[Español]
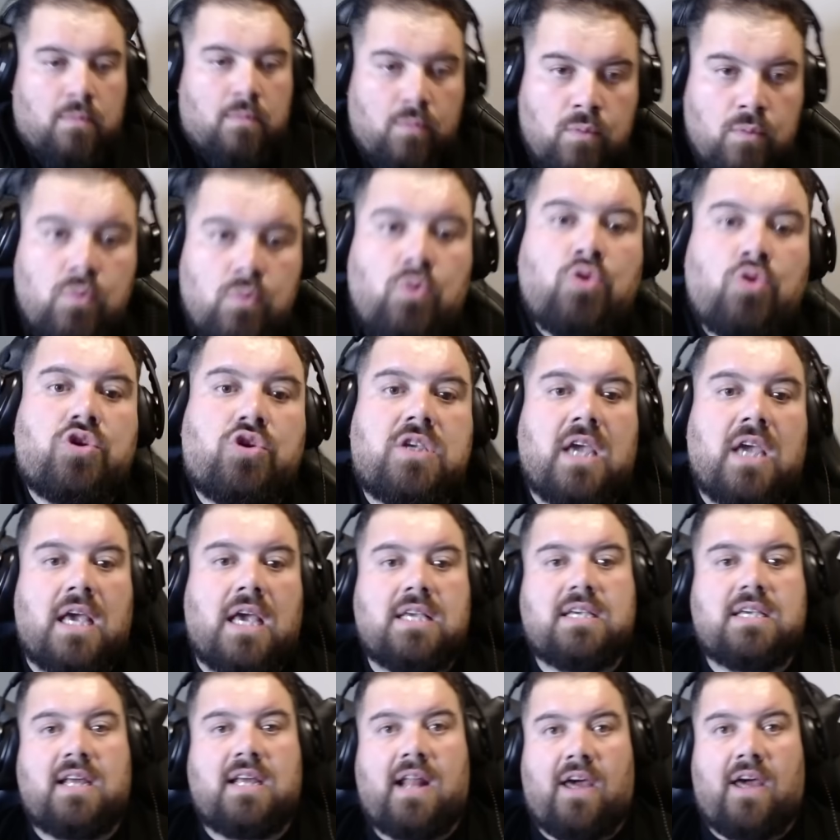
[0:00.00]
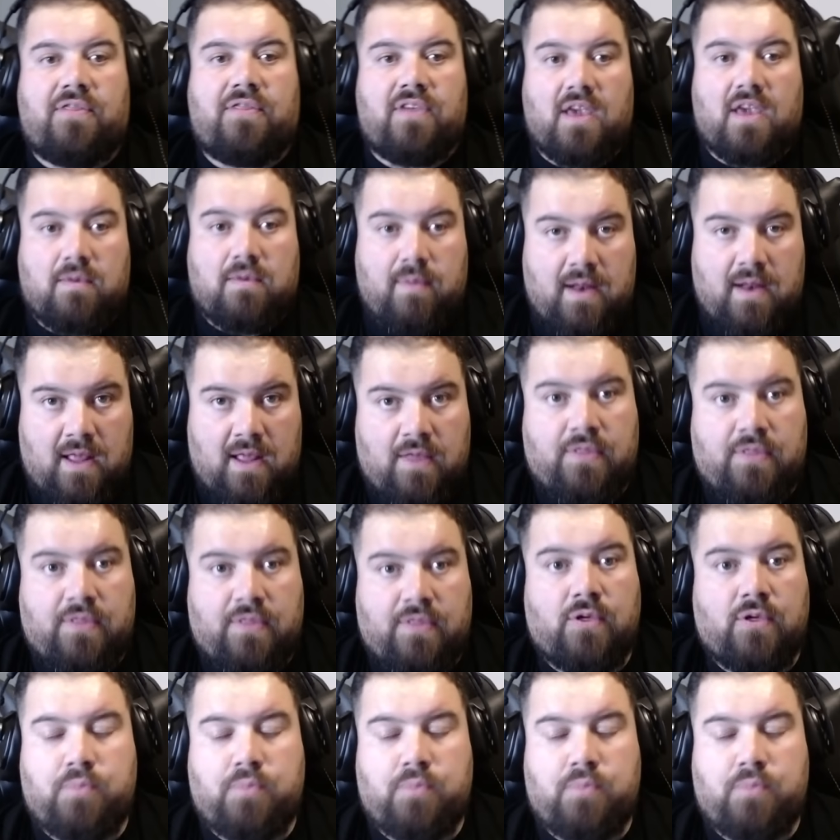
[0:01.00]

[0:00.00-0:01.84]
Muchas gracias, Vinicius,